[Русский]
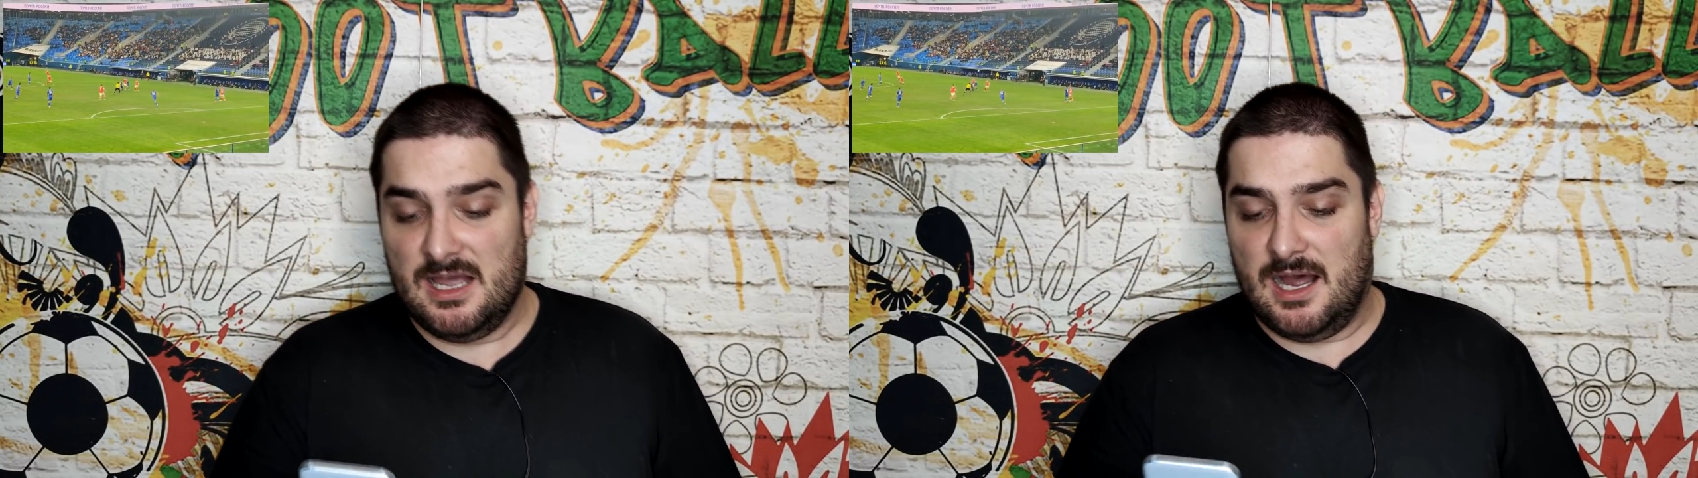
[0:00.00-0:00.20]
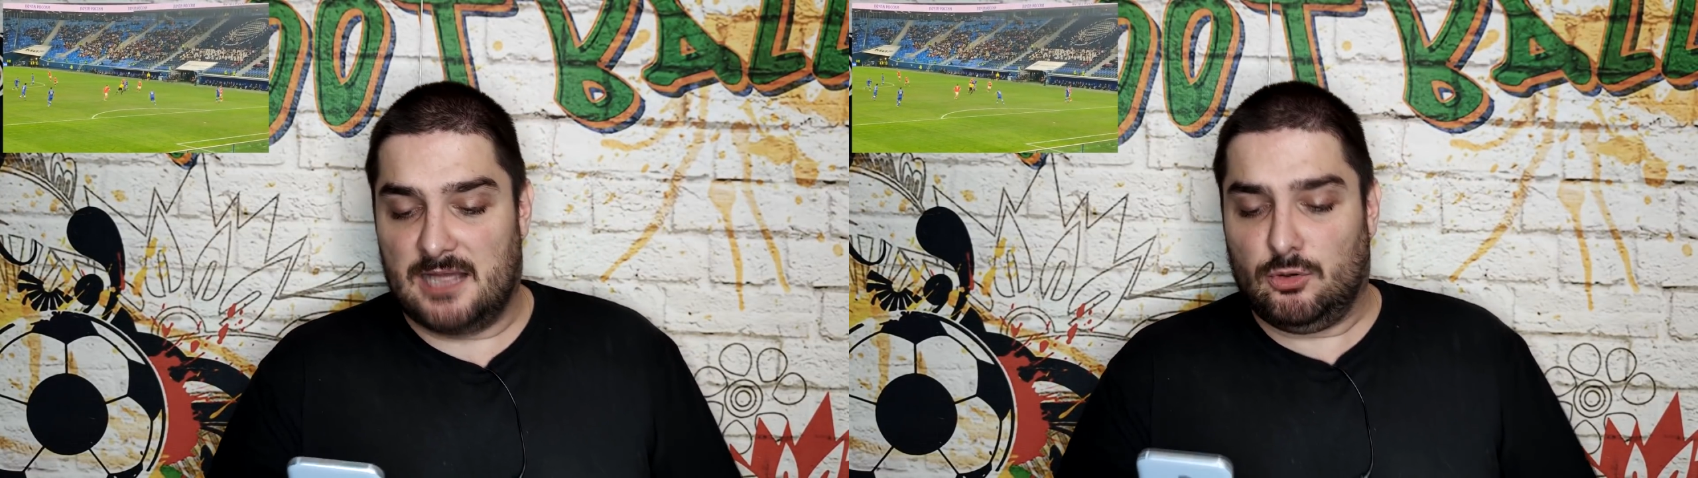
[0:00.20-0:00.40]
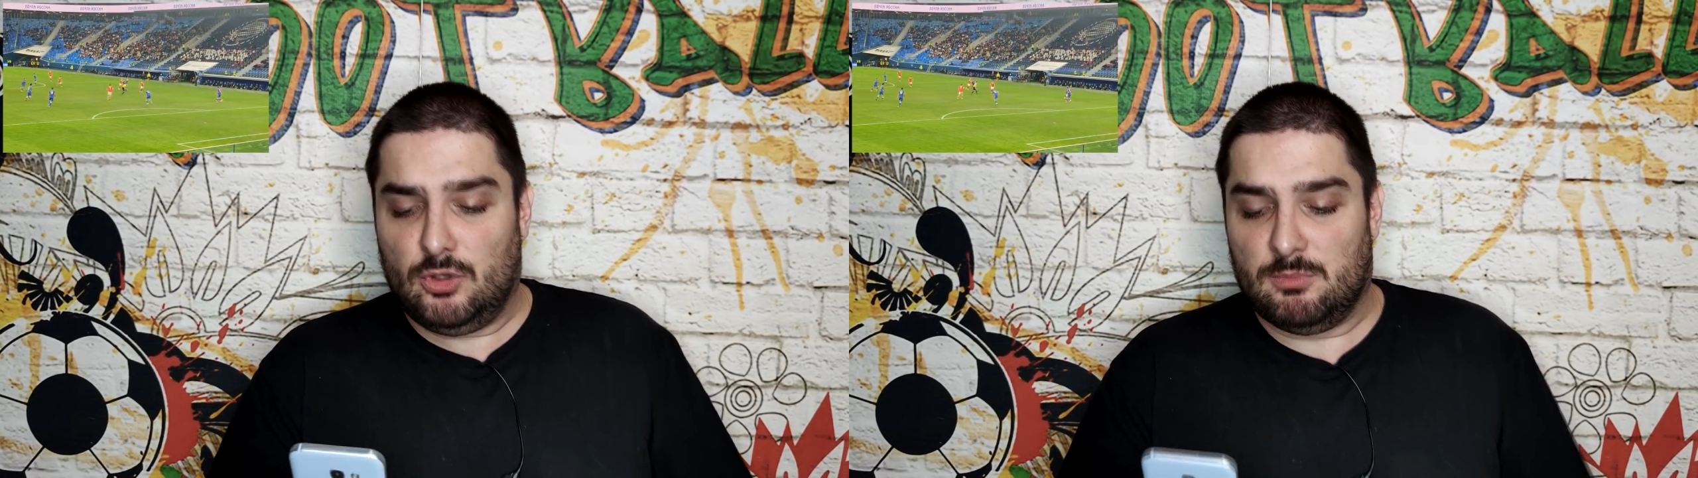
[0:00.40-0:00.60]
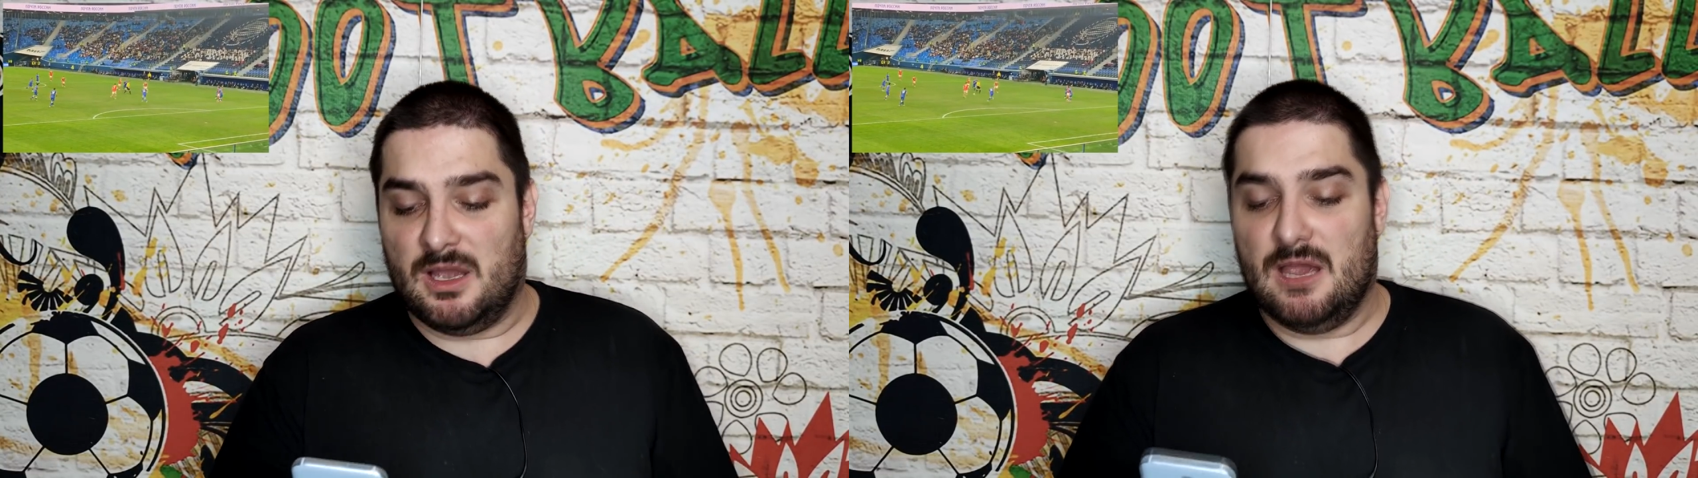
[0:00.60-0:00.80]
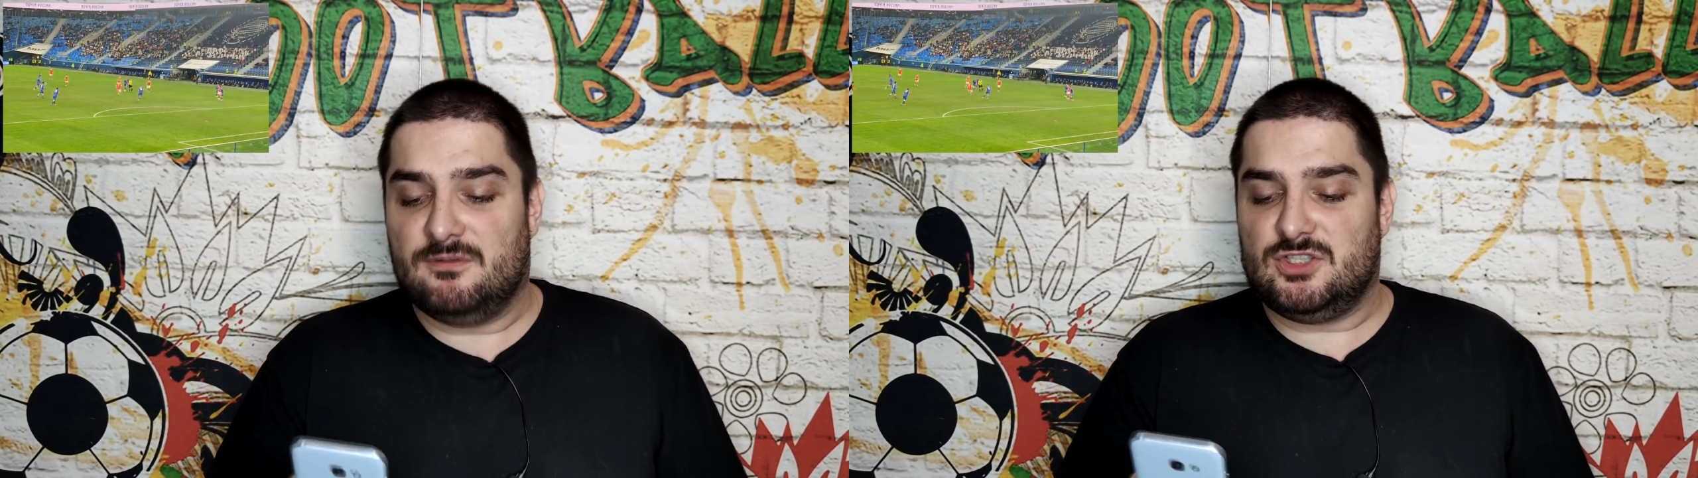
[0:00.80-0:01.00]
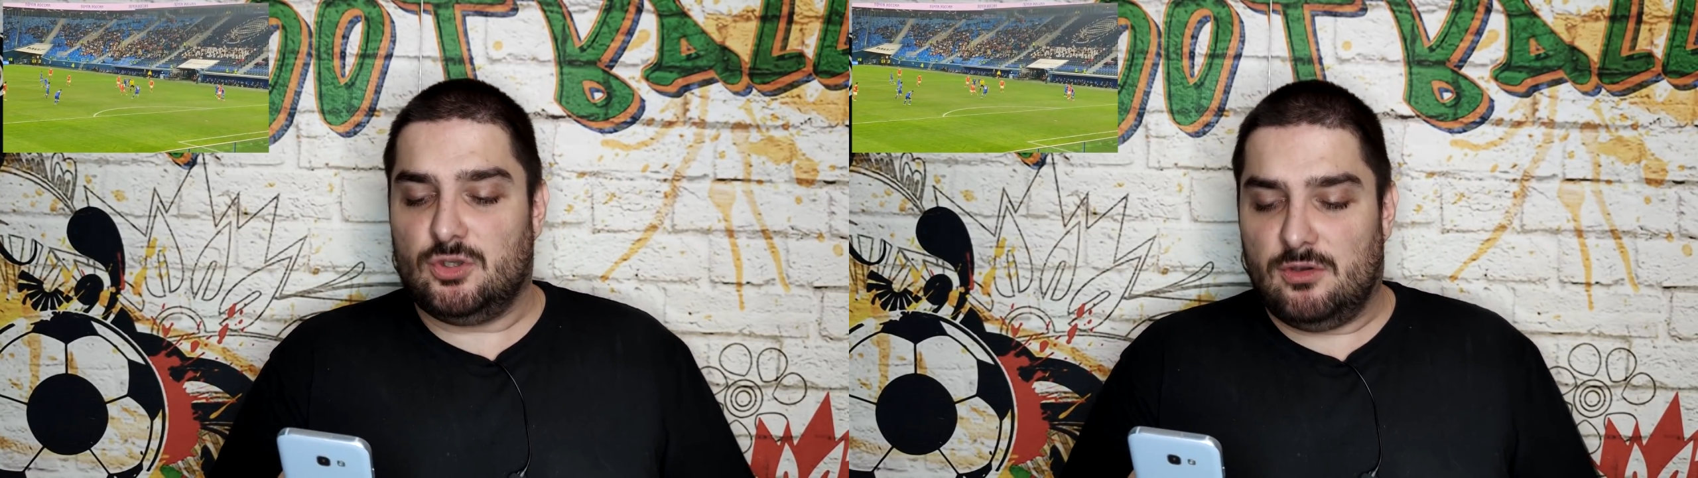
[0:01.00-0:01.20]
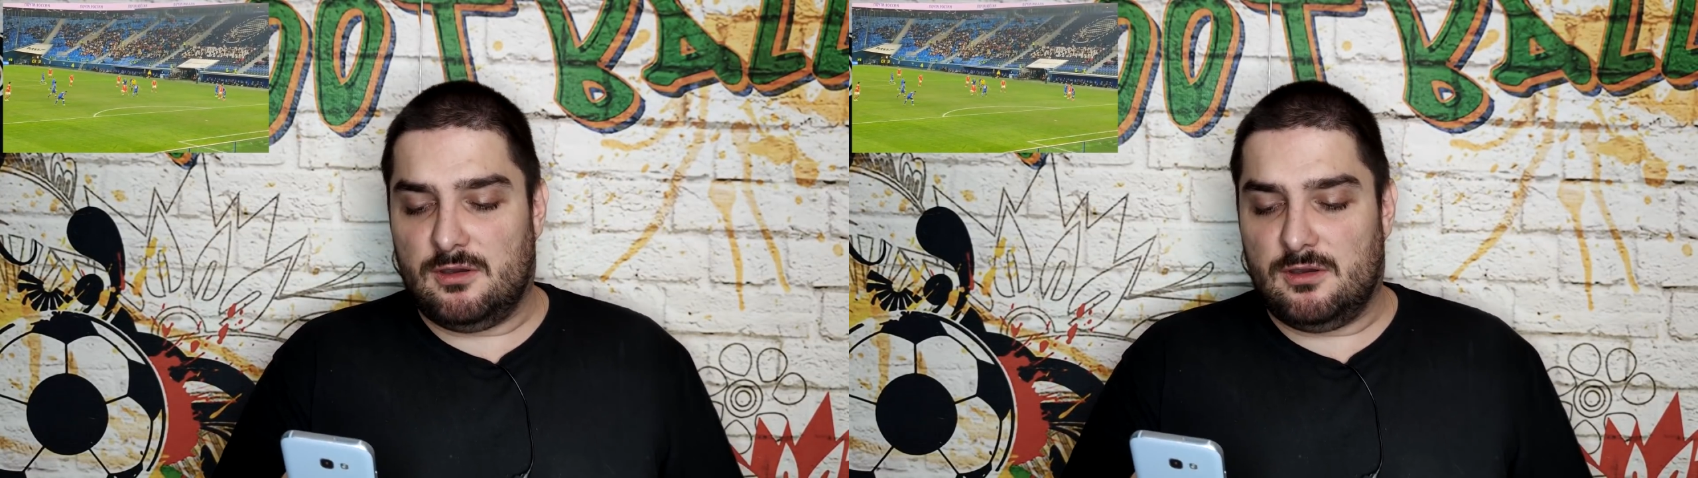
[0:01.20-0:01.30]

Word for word: А тут мы всю